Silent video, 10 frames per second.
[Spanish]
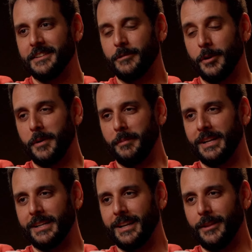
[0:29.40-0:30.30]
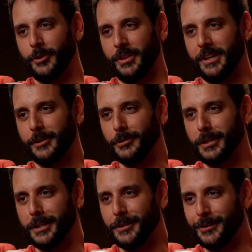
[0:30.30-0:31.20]
Fue el primer creador de
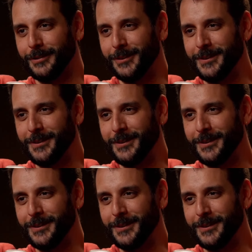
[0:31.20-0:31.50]
contenido, ¿no?